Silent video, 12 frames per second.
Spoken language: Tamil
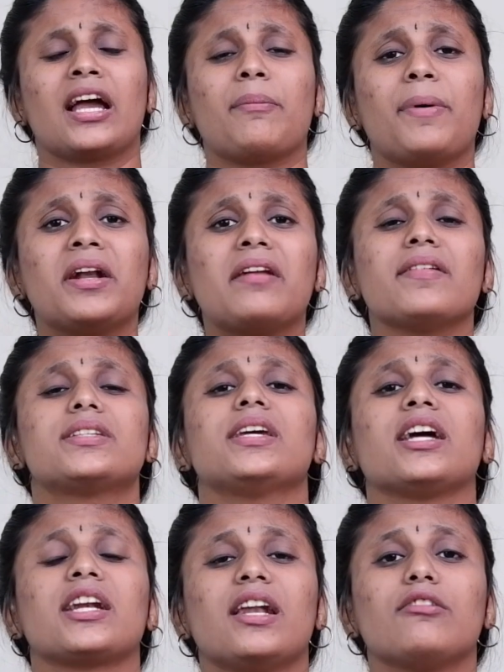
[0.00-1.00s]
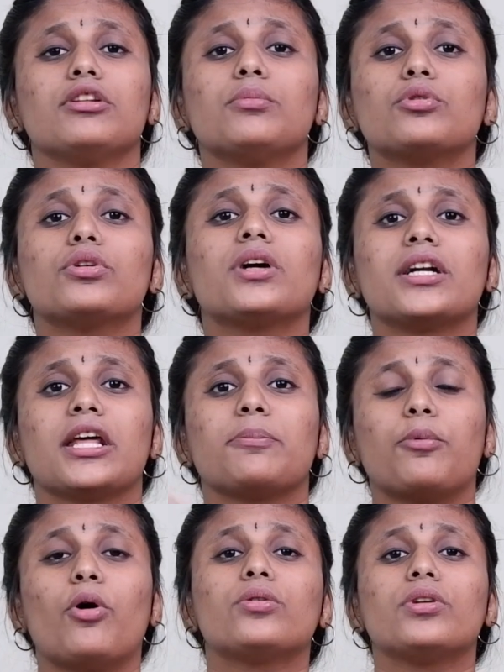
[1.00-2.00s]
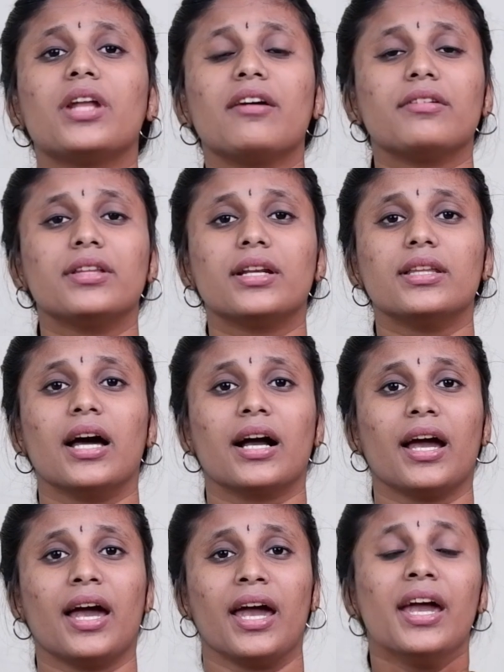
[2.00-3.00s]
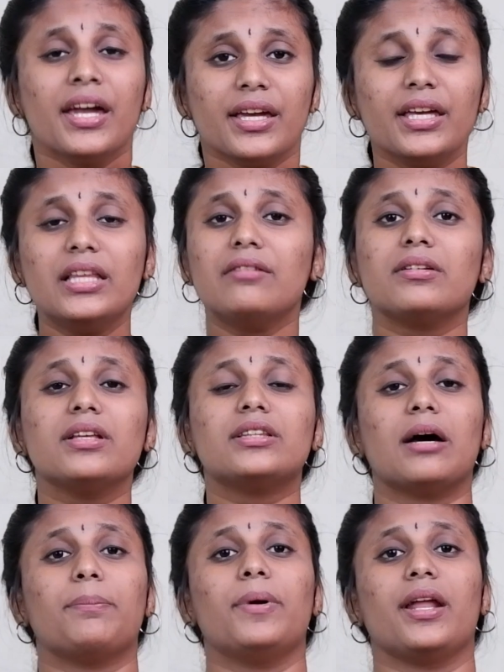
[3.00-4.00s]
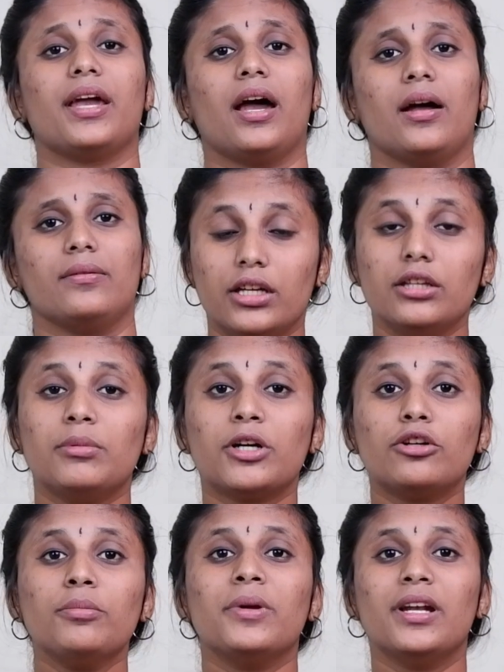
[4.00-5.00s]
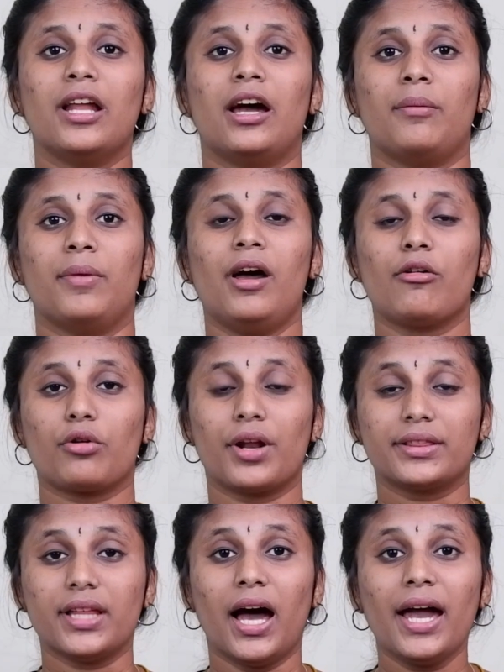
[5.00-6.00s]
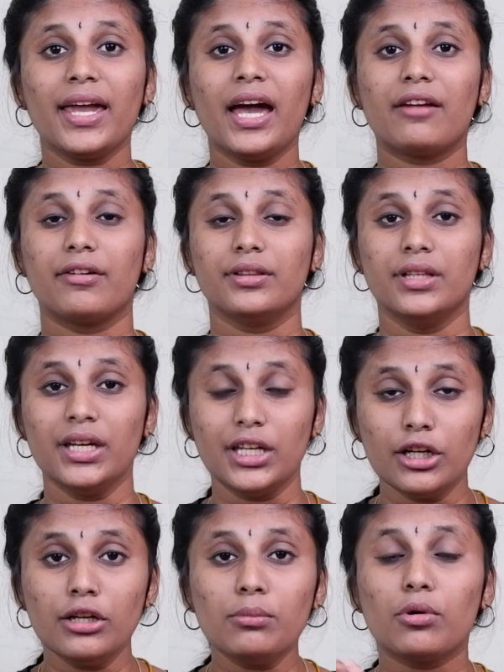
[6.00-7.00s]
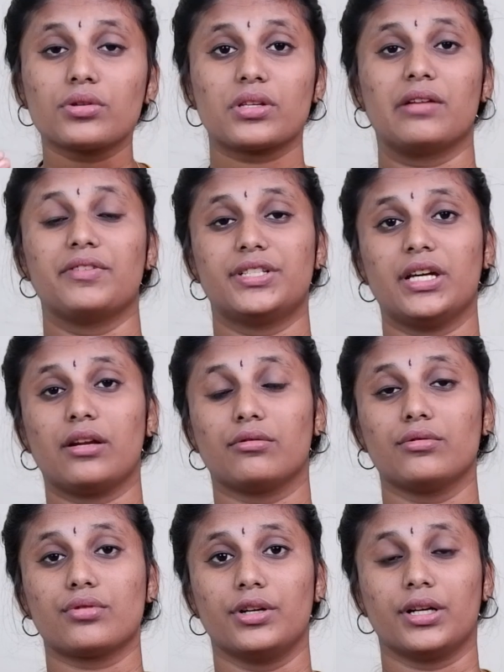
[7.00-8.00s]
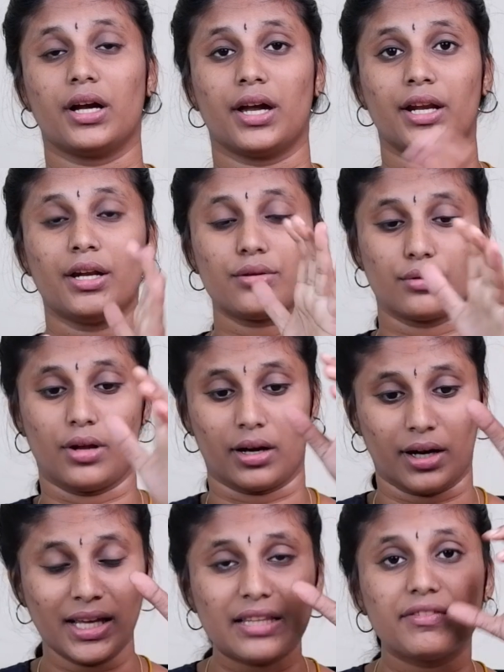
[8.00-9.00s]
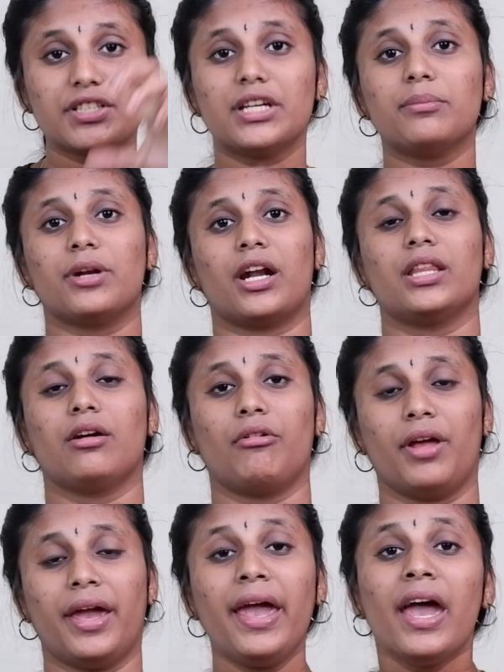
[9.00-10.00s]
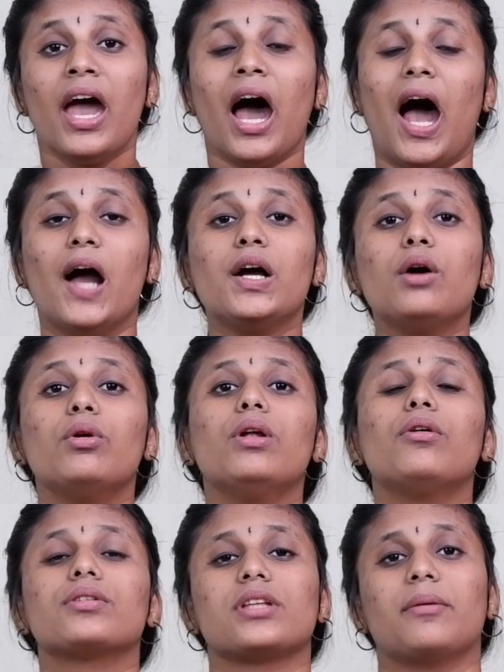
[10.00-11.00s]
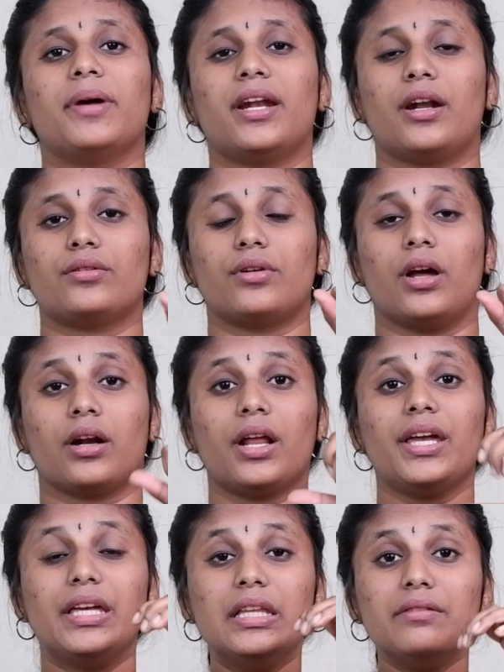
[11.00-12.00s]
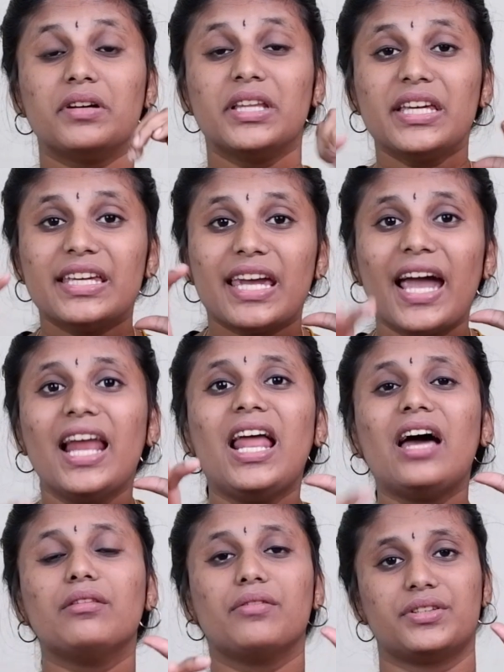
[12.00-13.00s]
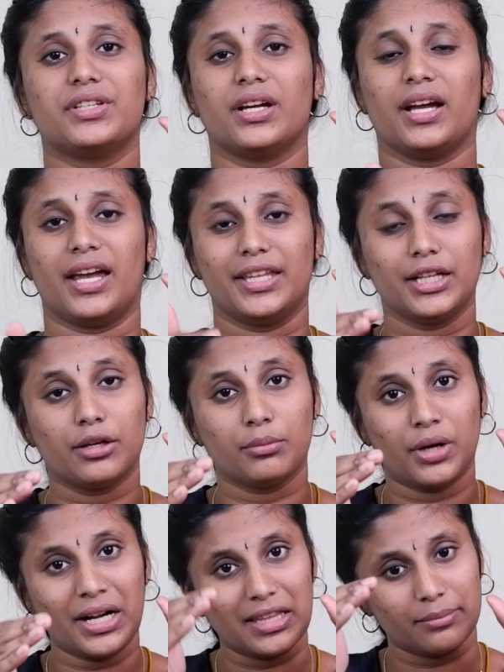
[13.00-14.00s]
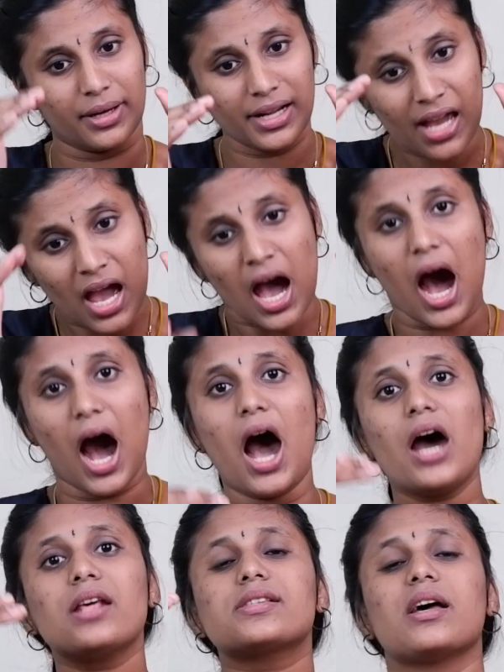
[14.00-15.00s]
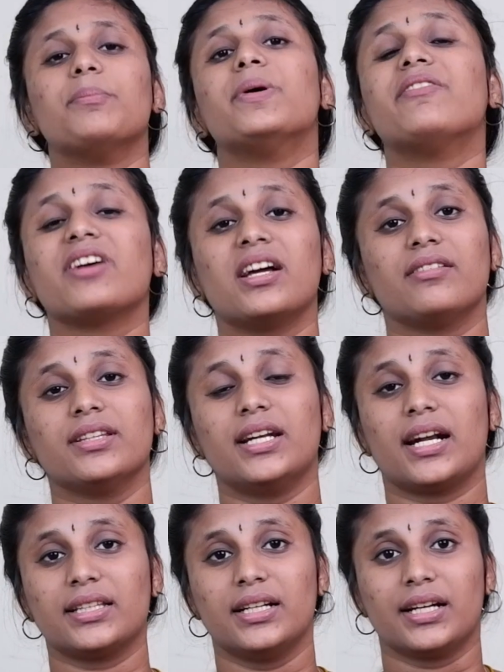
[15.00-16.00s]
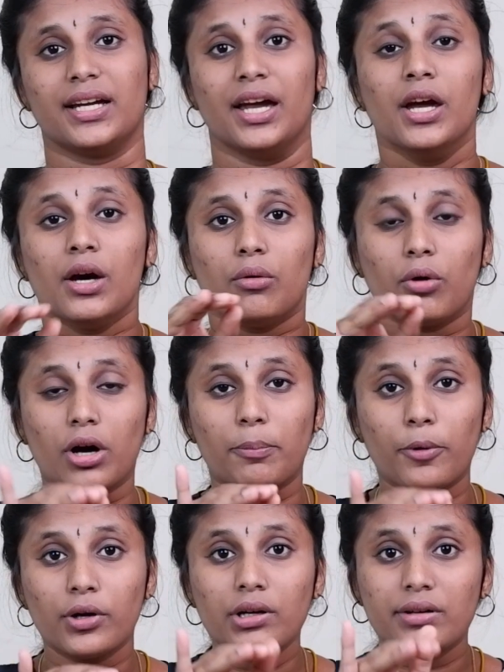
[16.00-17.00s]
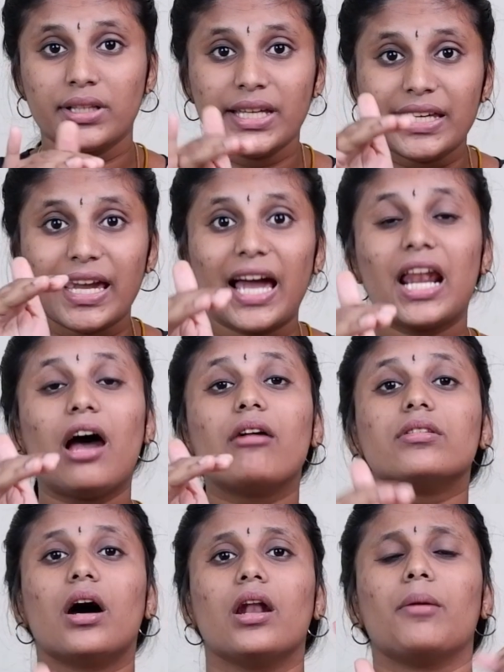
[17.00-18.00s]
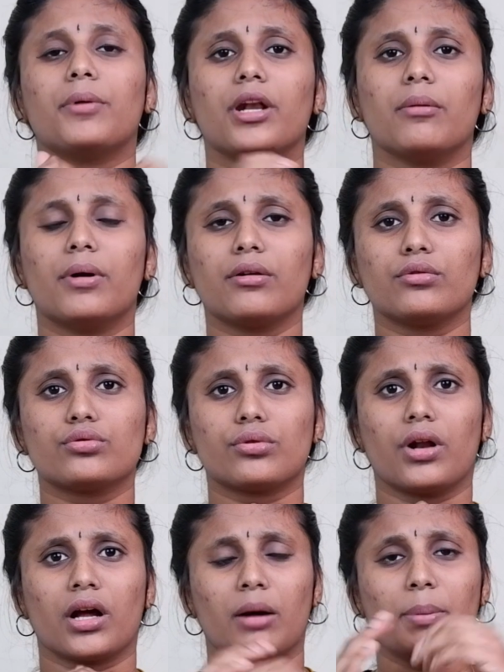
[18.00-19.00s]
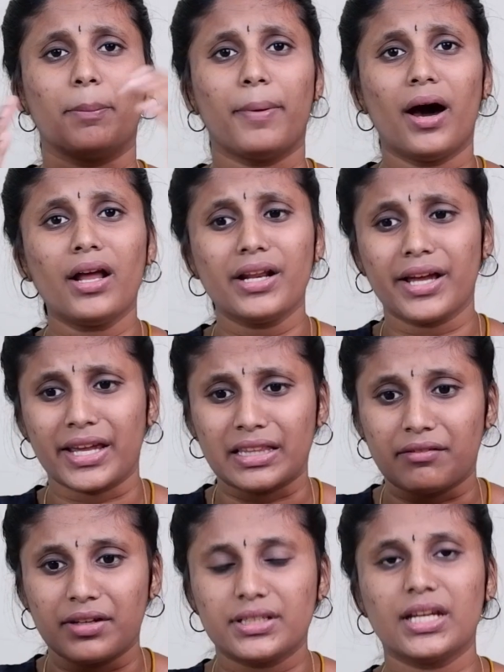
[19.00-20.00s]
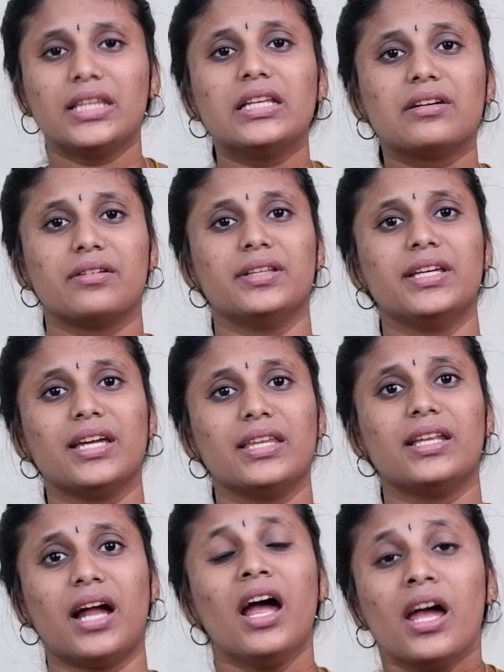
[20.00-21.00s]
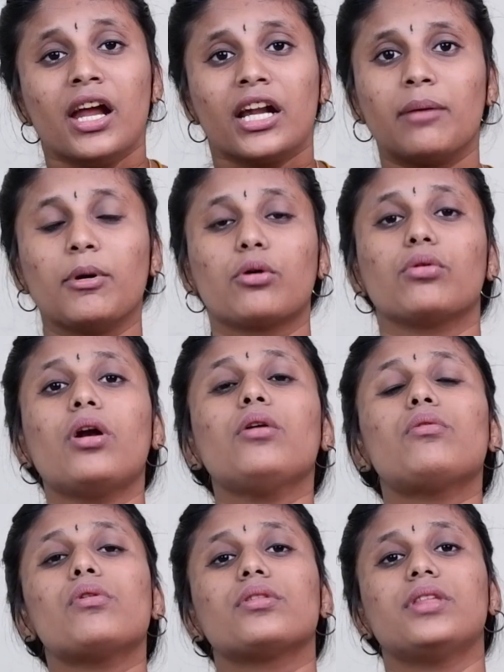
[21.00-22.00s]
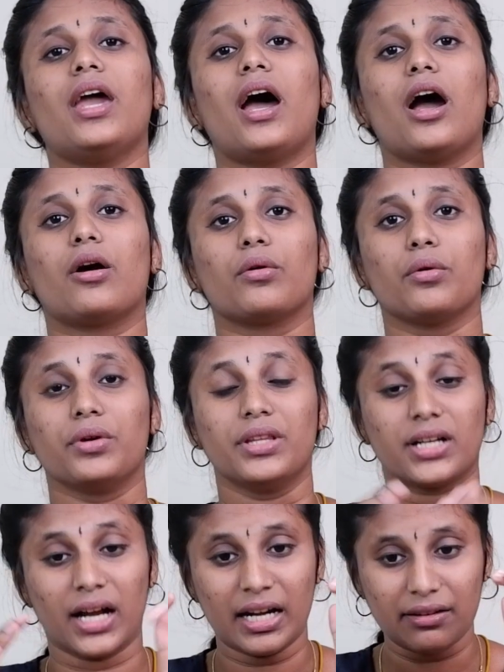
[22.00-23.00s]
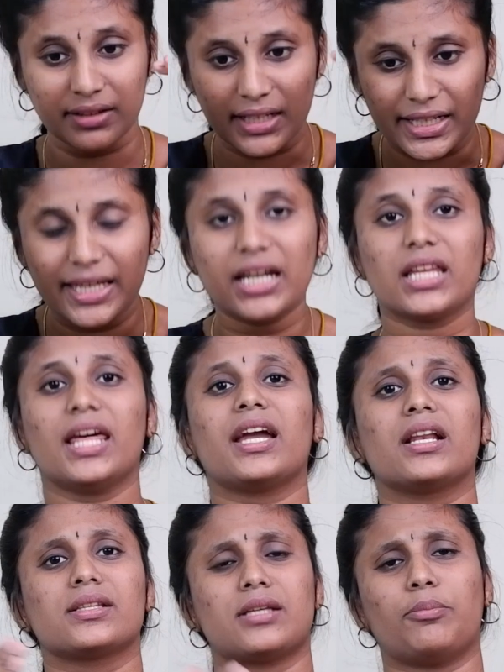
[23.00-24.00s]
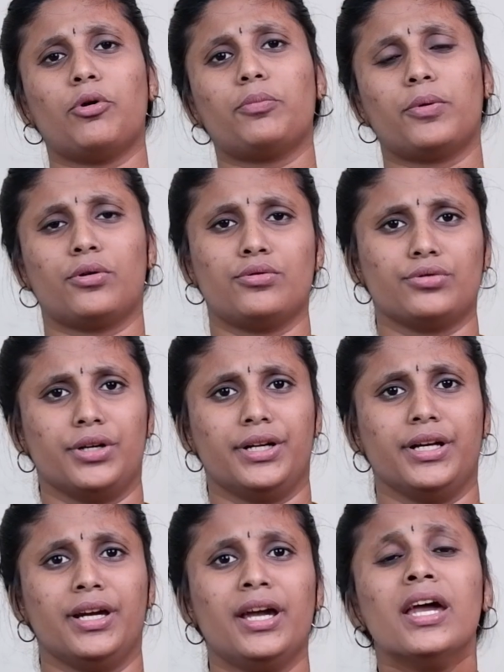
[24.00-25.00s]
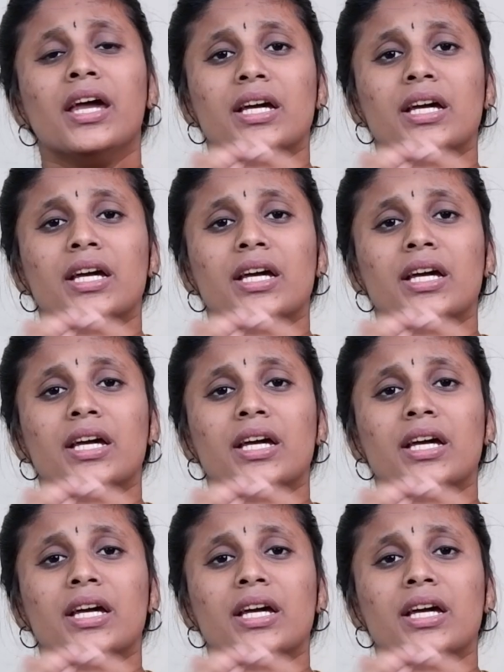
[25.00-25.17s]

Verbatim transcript: நாங்க பண்ற விஷயங்களுக்குலாம் வந்து முட்டுக்கட்டை போட்டுட்டே வந்திருந்தாங்க இது வந்து தப்பு இல்லையா இது மட்டும் இல்லாம அவங்களோட தாயார் வந்து இன்னும் ஒரு சில விஷயங்கள் வந்து சொல்லியிருக்காங்க என்ன சொன்னாங்கன்னா இந்த விஷயம் நடந்தவுடனே அங்க உள்ள ஒரு சில பேர் என்ன சொன்னாங்கன்னா இது வந்து ஏழாவது விஷயங்க இதுக்கு முன்னாடி இது மாதிரி ஆறு சம்பவங்கள் வந்து நடந்திருக்கு உங்க பொண்ணு வந்து ஏழாவது ஆள் அப்படின்ற மாதிரி வந்து சொல்றாங்க அப்ப பாருங்க இந்த விஷயத்துக்கு வந்து எதிராக நம்ம குரல் கொடுத்தே ஆகணும் இதுக்காண்டி வந்து நீங்க தான் எங்களுக்கு சப்போர்ட் பண்ணணும்னு சொல்லிட்டு